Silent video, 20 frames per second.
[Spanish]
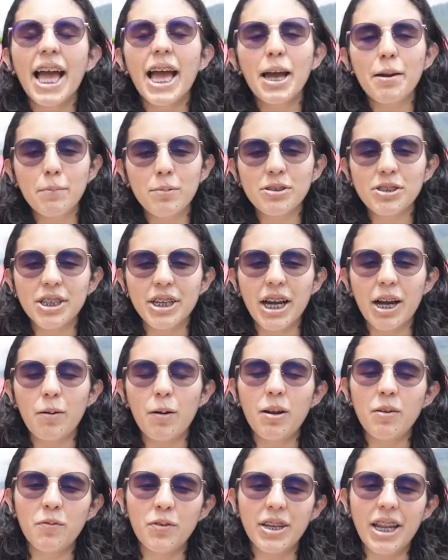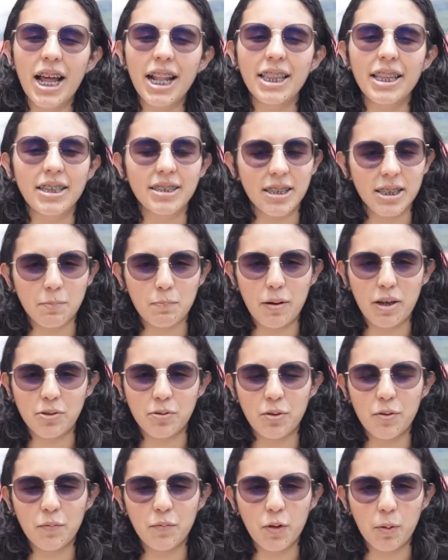Hemos llegado al final de este
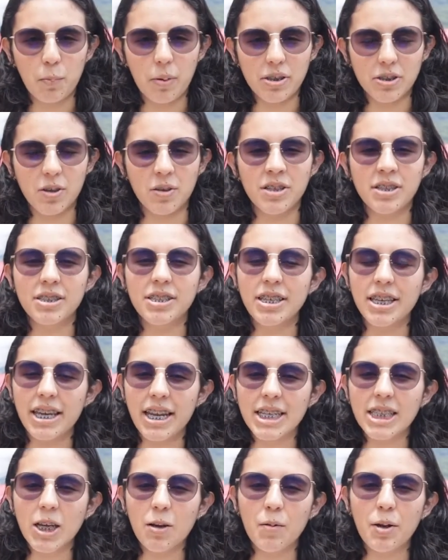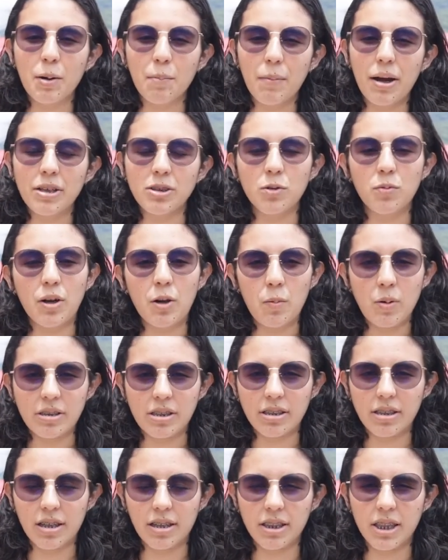espacio de información. Si quieres saber más sobre
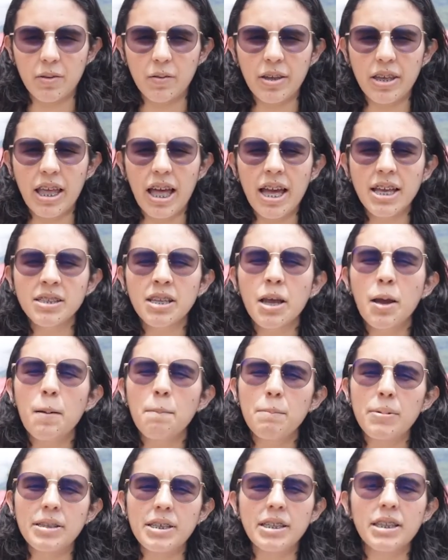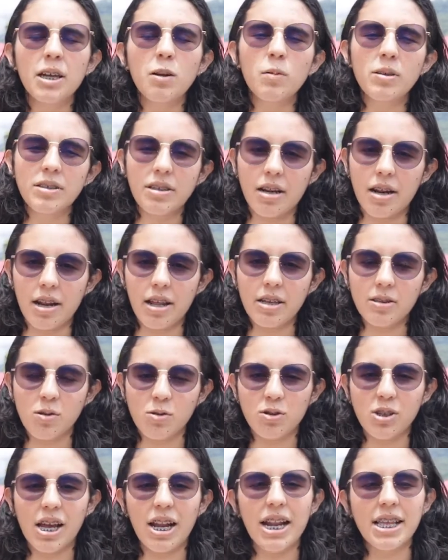nuestras actividades, visita nuestras redes
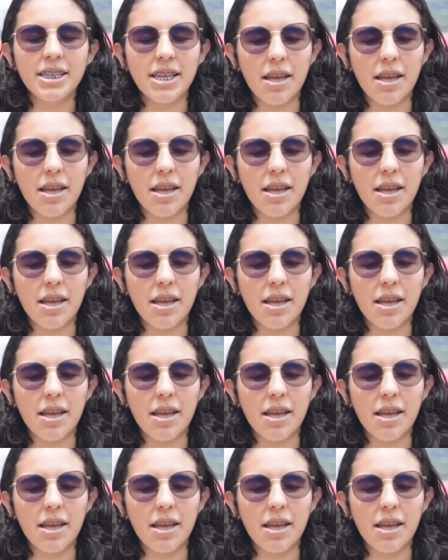sociales